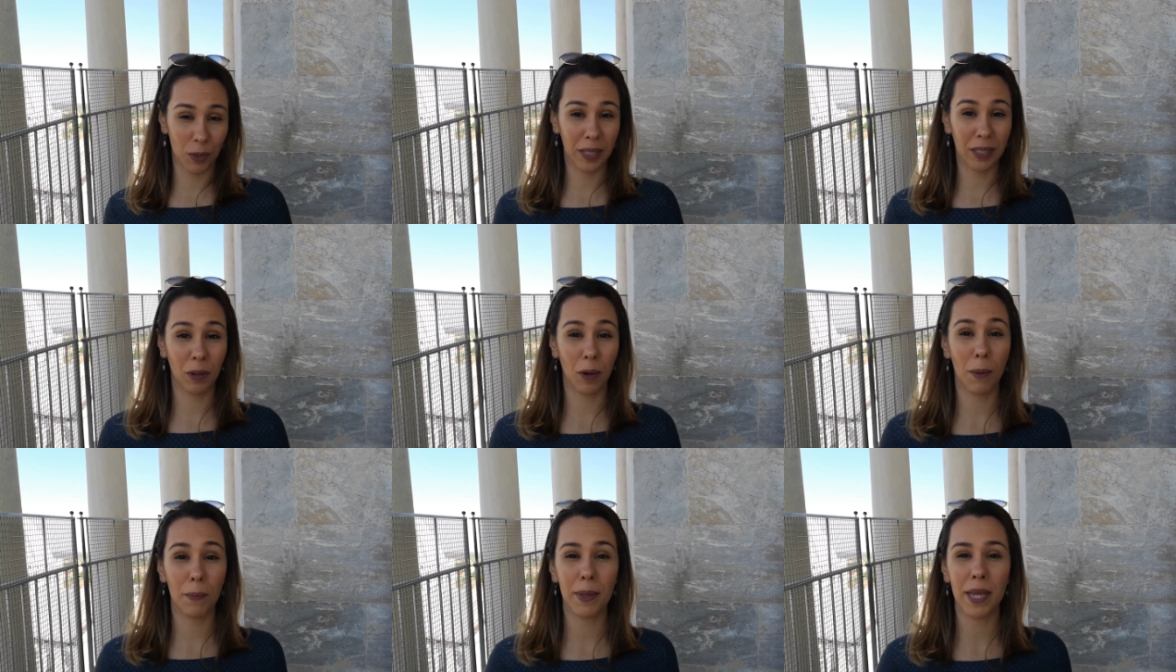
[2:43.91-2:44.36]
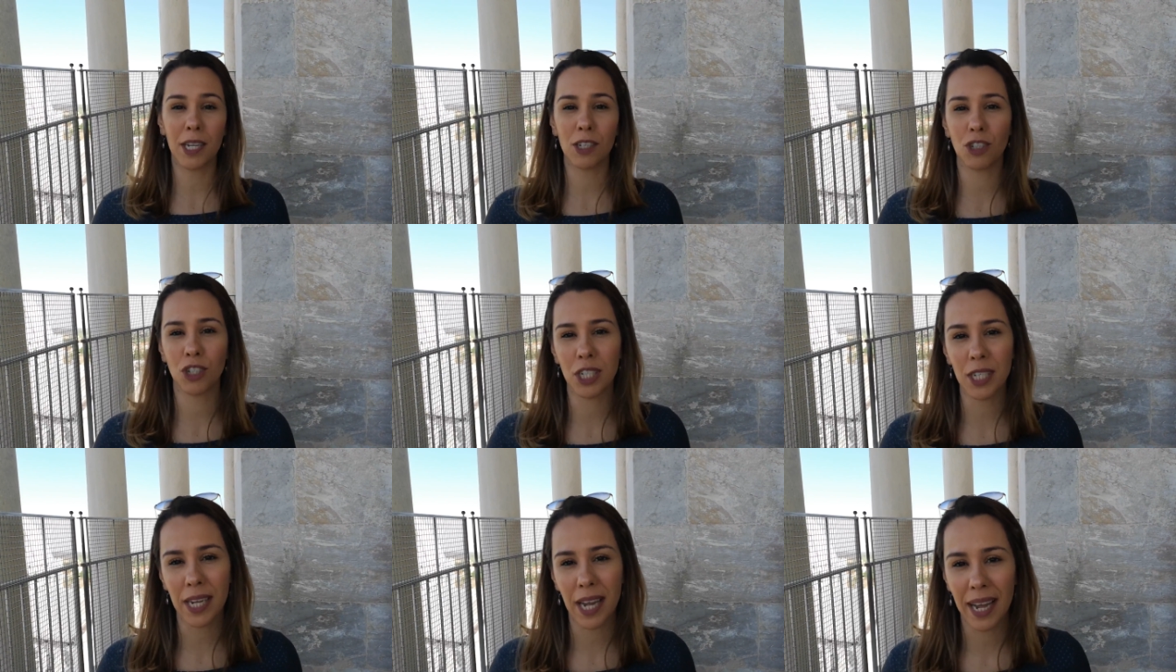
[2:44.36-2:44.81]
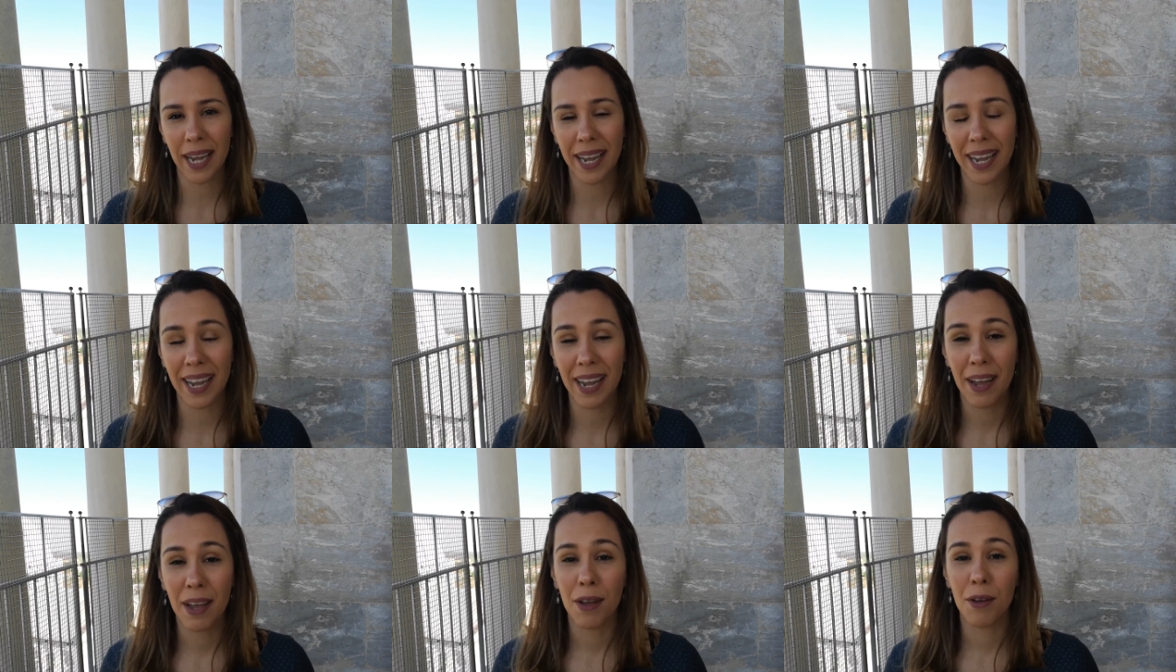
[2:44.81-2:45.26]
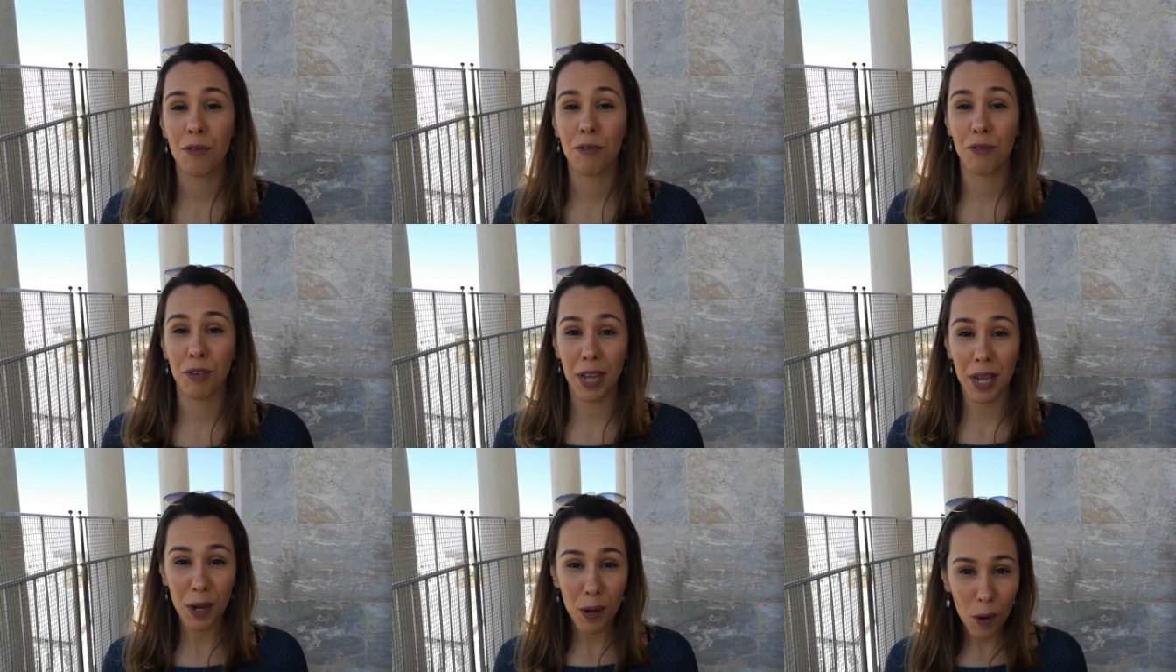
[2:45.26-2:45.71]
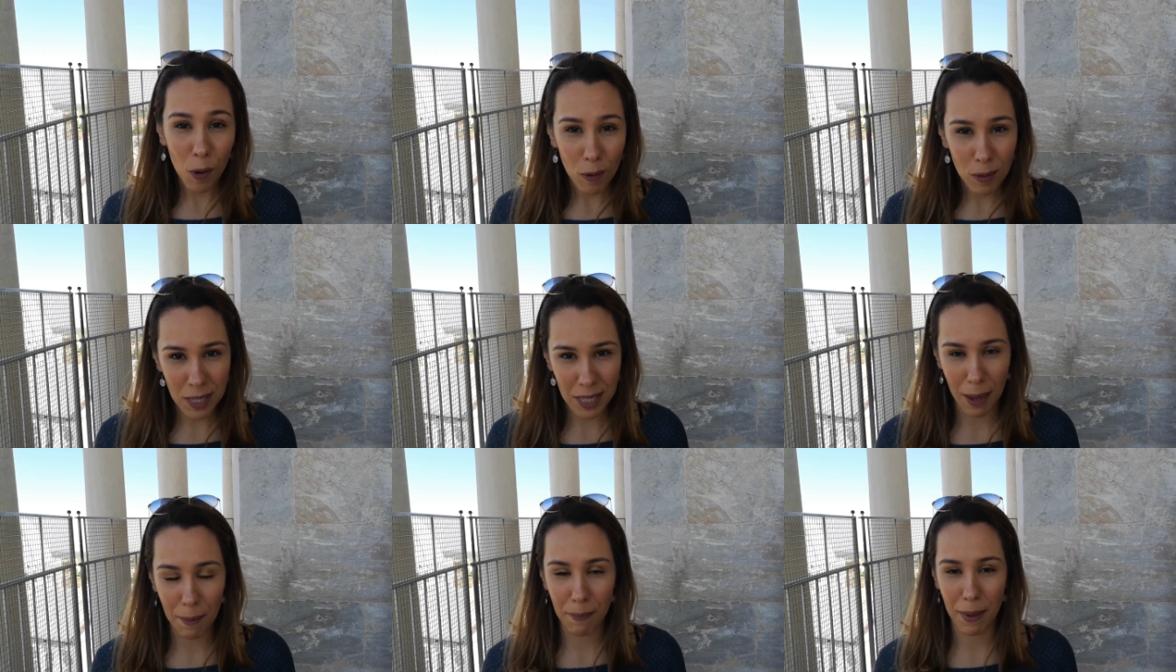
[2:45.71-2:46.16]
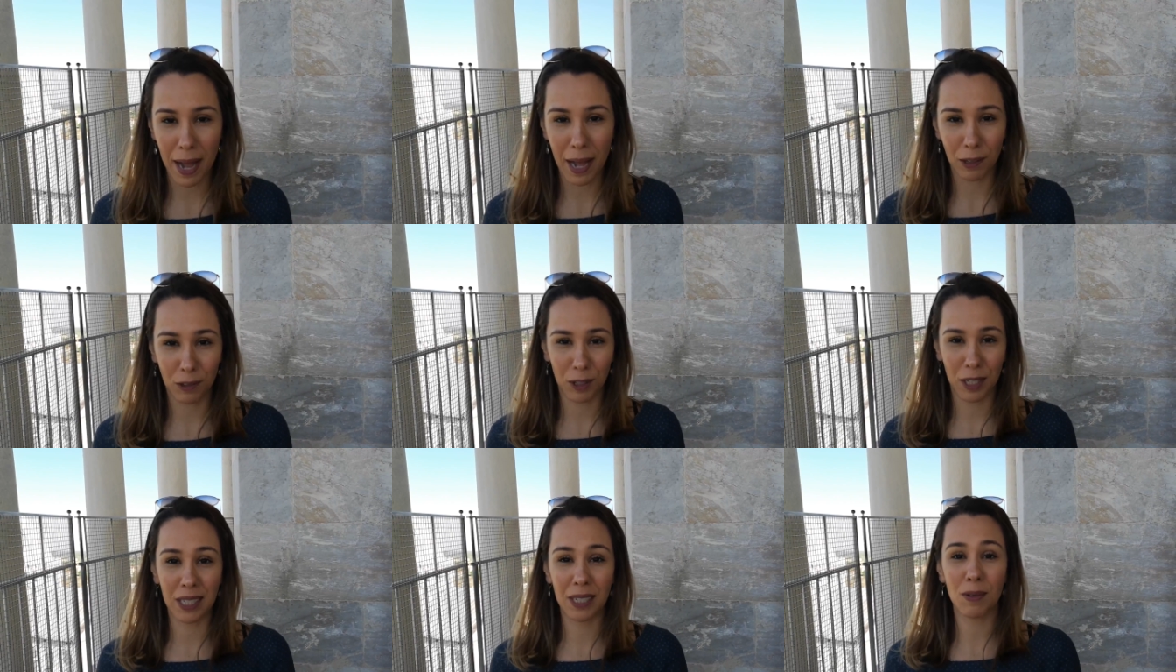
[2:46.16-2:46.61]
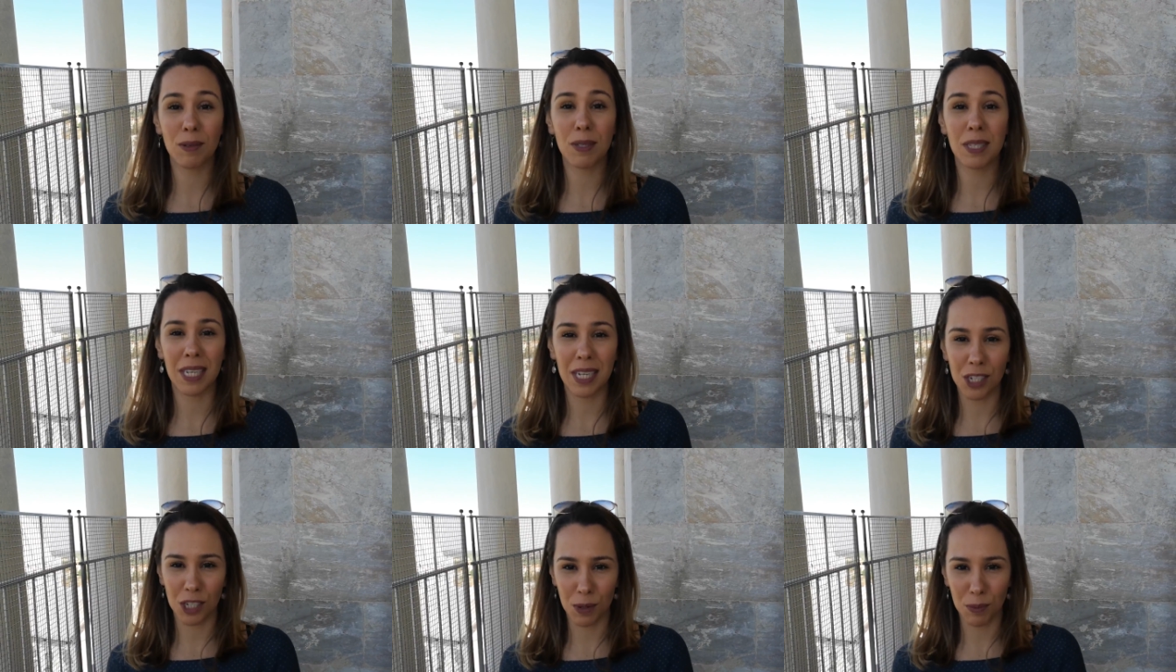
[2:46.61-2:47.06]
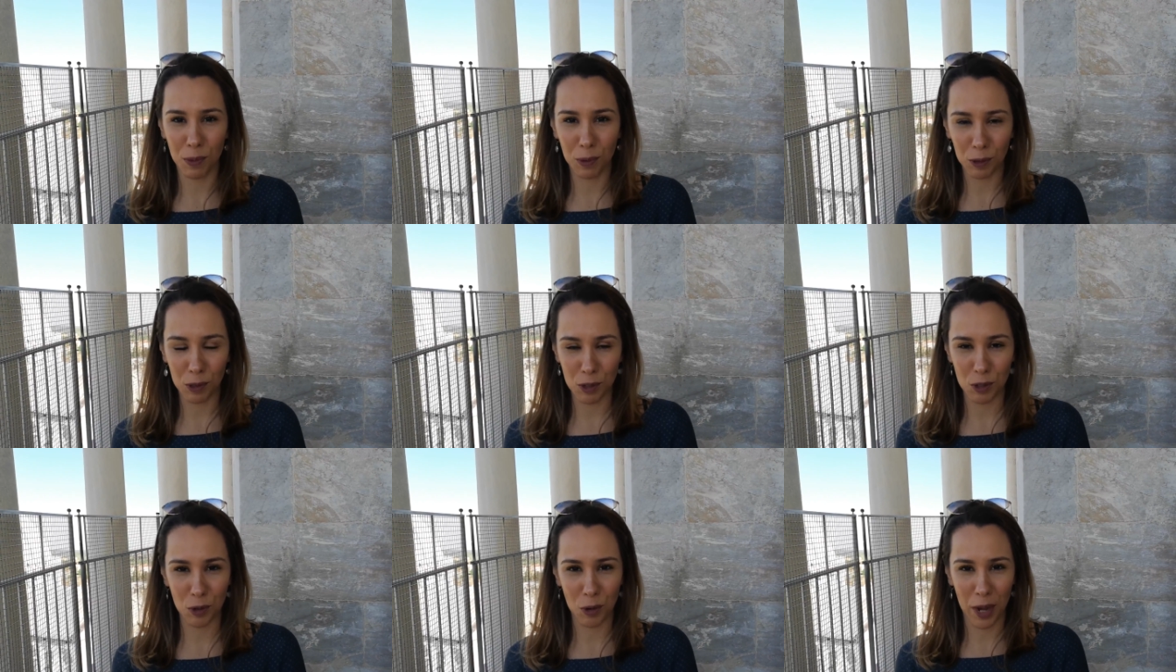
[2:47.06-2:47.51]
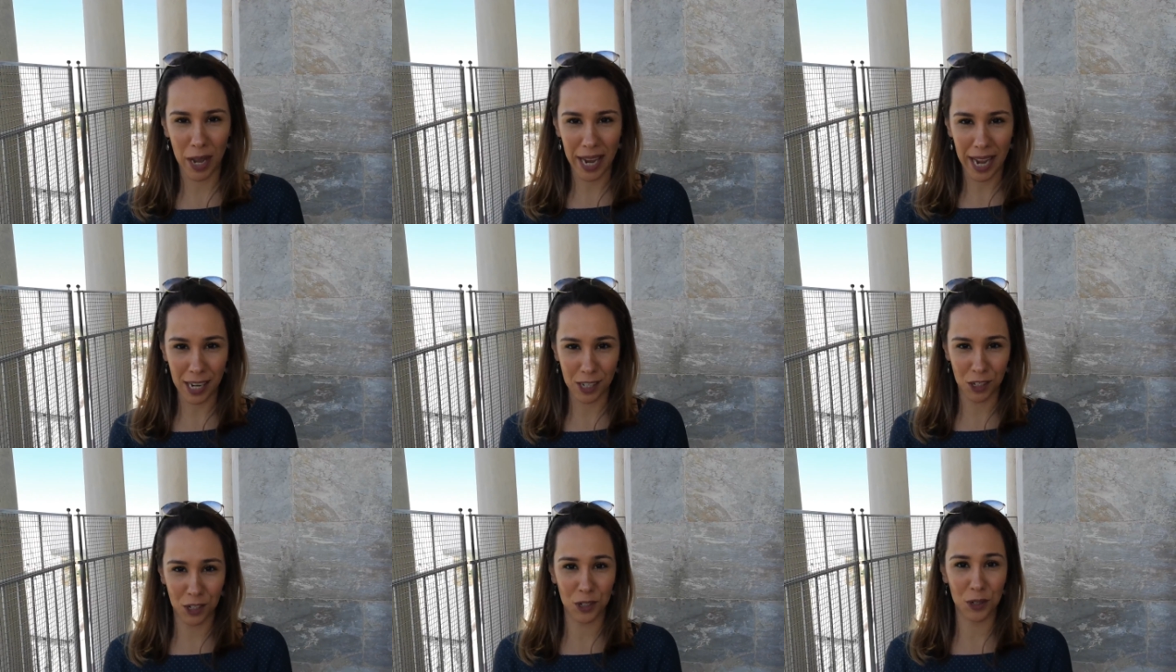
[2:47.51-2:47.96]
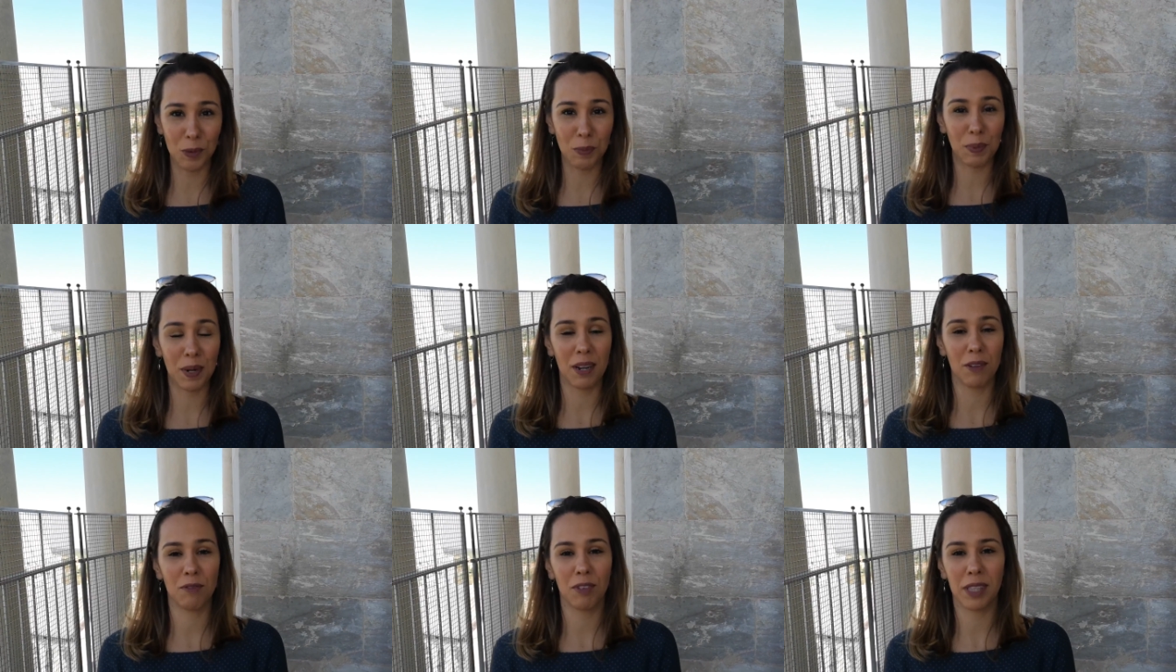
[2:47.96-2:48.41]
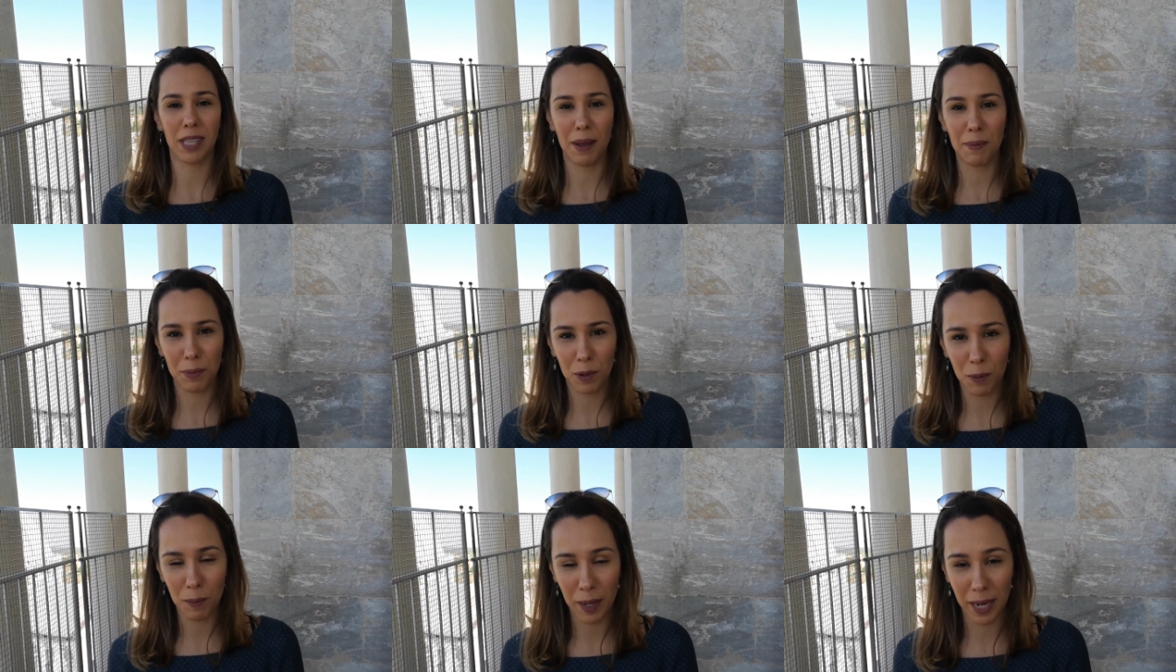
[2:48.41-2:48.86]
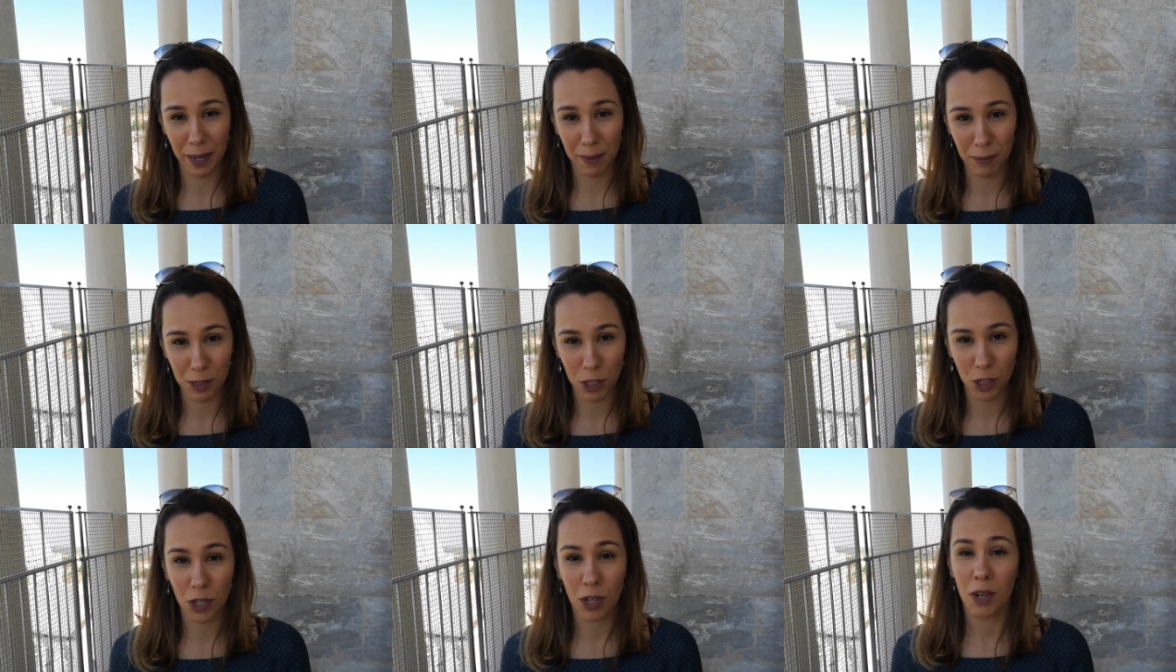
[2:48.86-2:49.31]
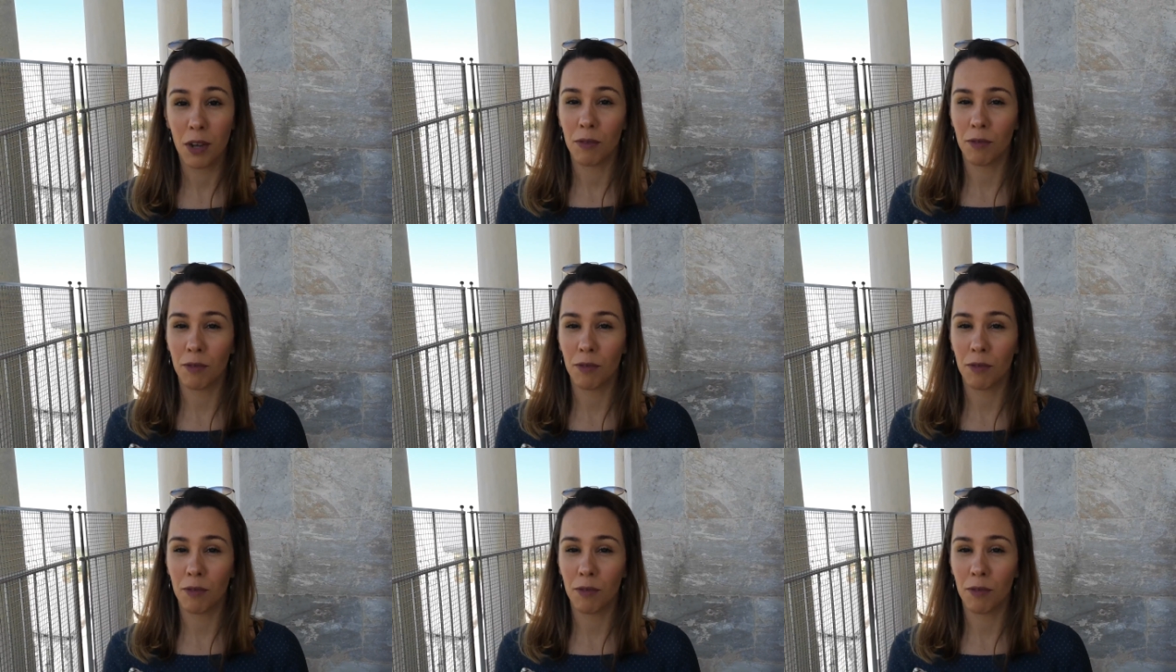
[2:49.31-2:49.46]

Então, a minha dica é vem com um sapato que não seja muito escorregadio para evitar problemas.